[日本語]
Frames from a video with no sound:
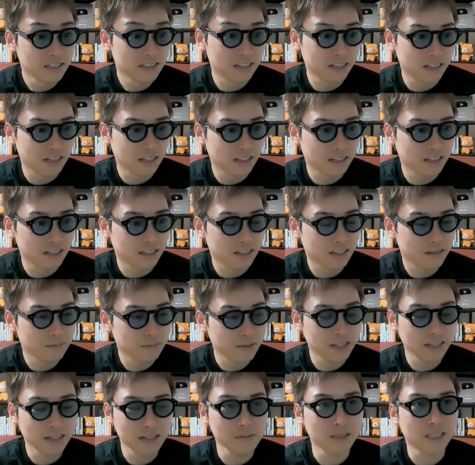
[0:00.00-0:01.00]
で、
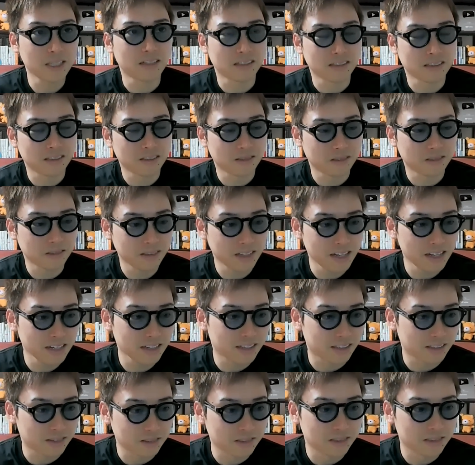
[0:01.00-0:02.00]
まあ、さっきも言ったんですけど、
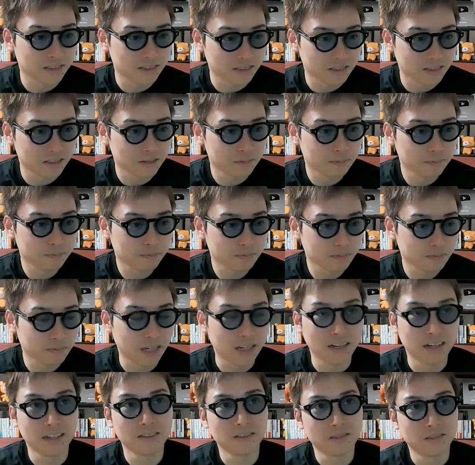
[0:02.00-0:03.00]
天下の Google、
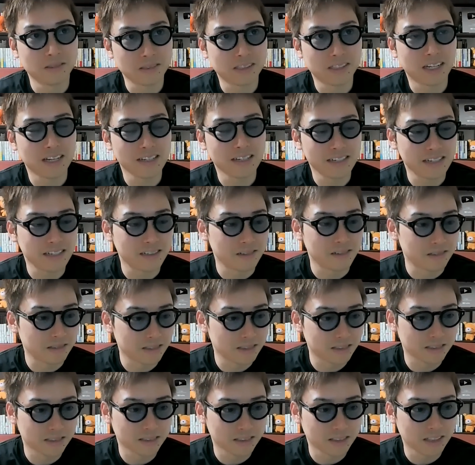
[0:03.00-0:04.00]
まあ、大企業
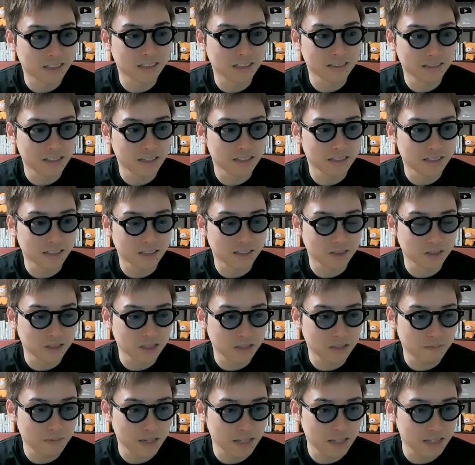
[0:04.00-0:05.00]
Google がですね、
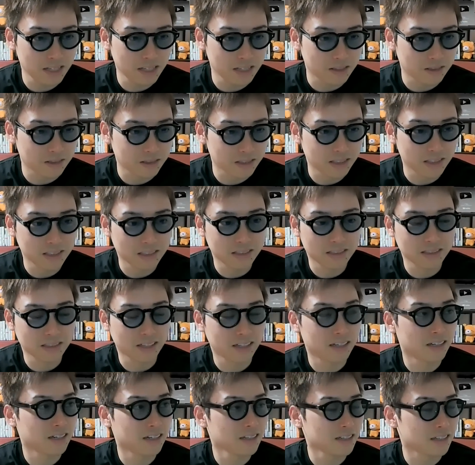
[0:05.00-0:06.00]
ChatGPT のリリース
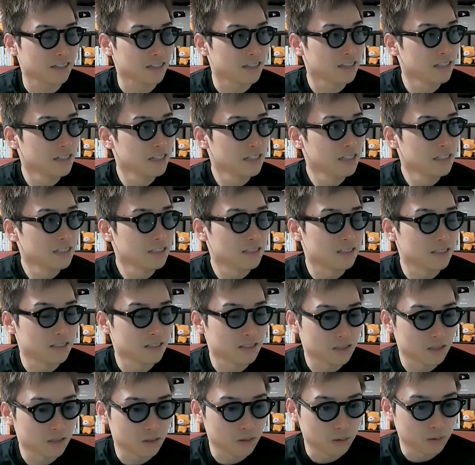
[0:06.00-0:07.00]
からかなり
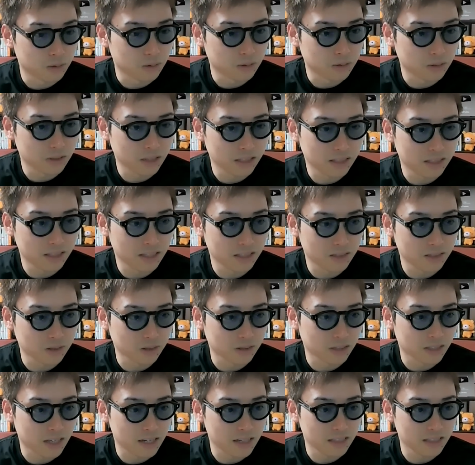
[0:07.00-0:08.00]
ずっと劣勢
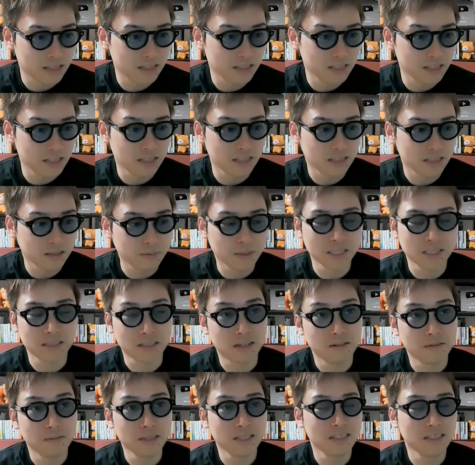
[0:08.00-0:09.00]
状態にいまし
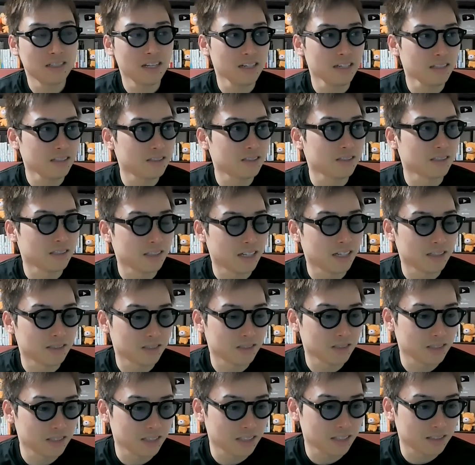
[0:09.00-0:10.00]
た。まあ、2022年
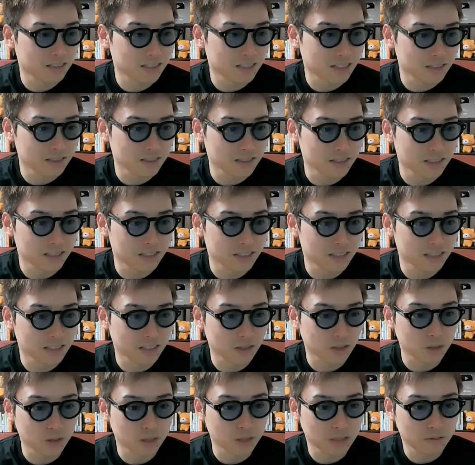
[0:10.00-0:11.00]
11月30日に
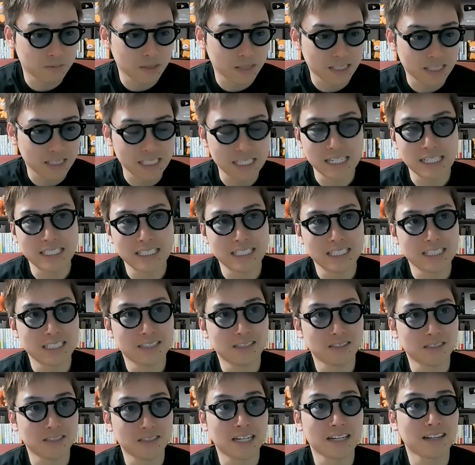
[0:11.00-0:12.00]
ChatGPT が
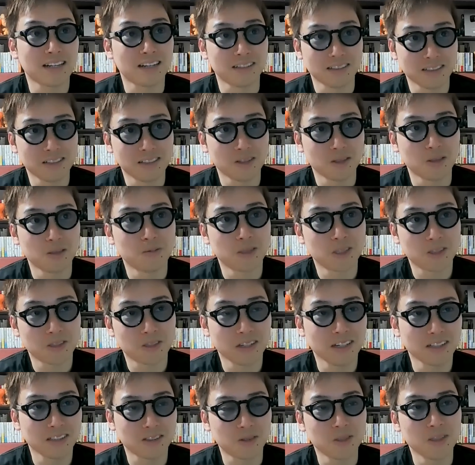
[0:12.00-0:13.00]
リリースされたんですけど、もう
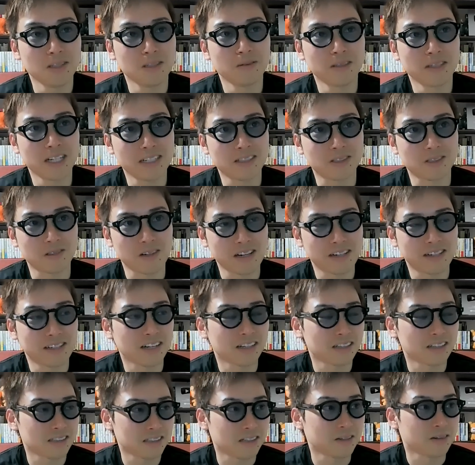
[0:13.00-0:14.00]
それがとんでもない衝撃
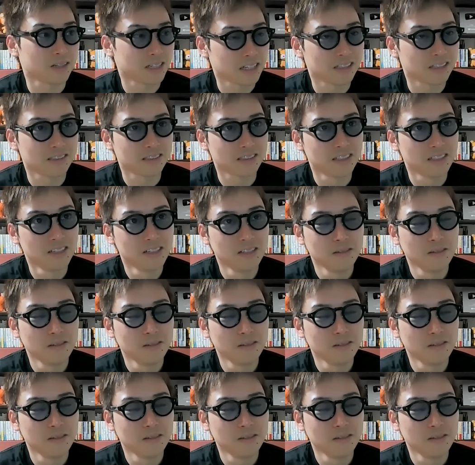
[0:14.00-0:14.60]
だったわけです。